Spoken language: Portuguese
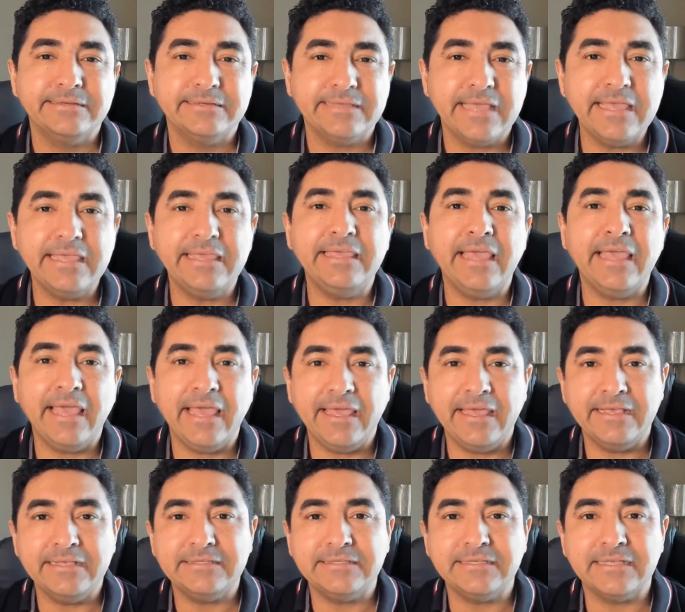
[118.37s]
quem que
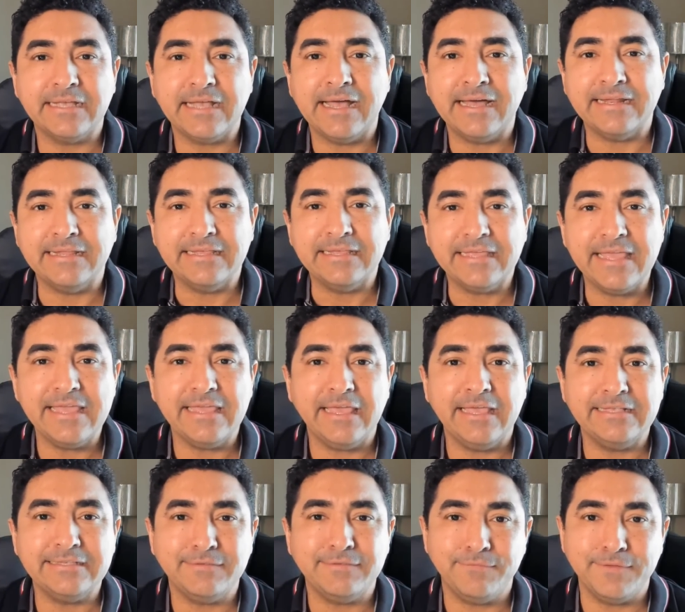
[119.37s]
é esse cara aí? Quem que
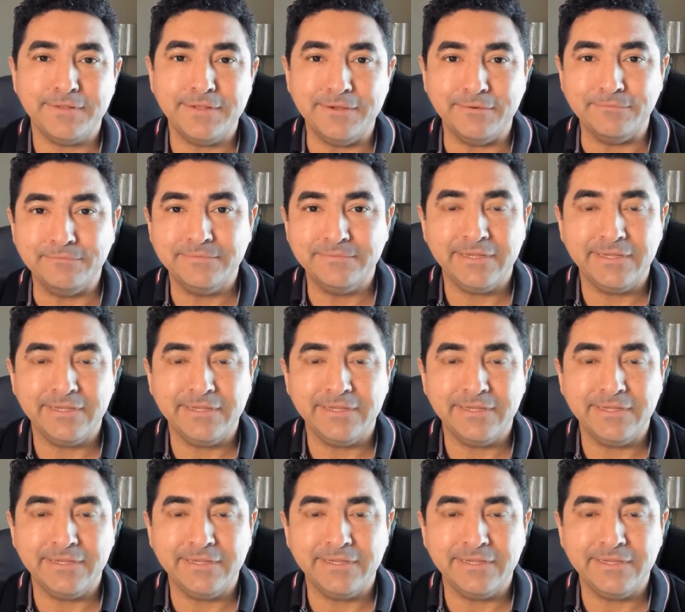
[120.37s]
é esse filhão?